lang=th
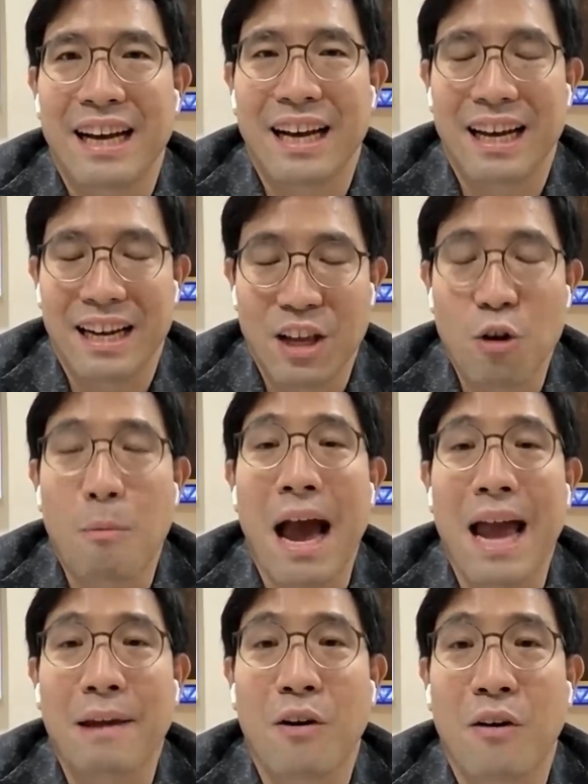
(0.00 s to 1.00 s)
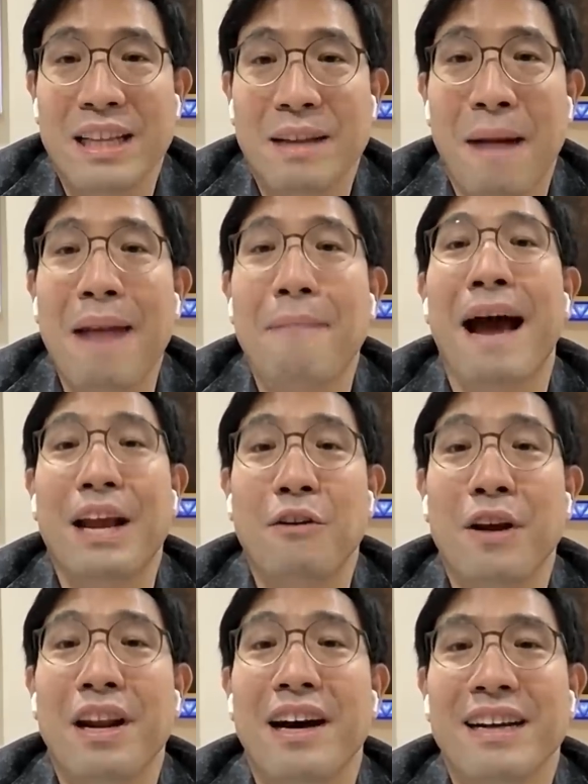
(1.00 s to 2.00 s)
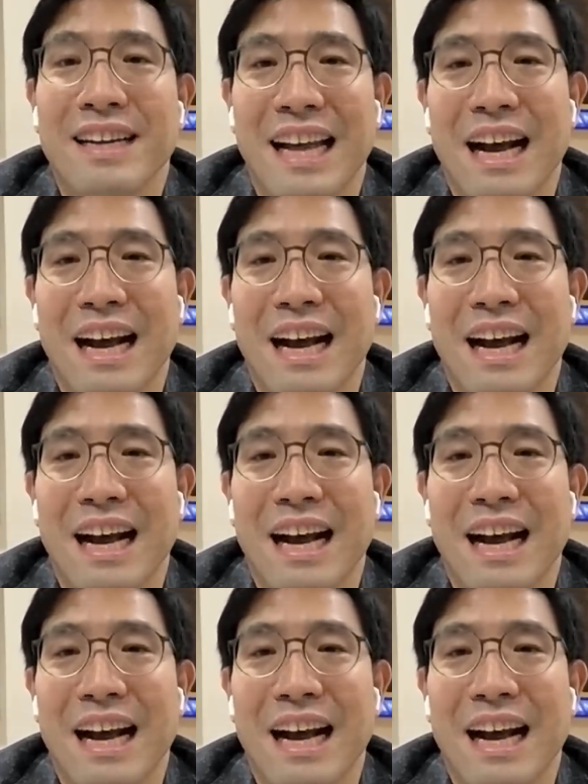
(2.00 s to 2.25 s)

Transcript: เอ่อนโยบายของรัฐบาลใหม่ด้วยเนอะ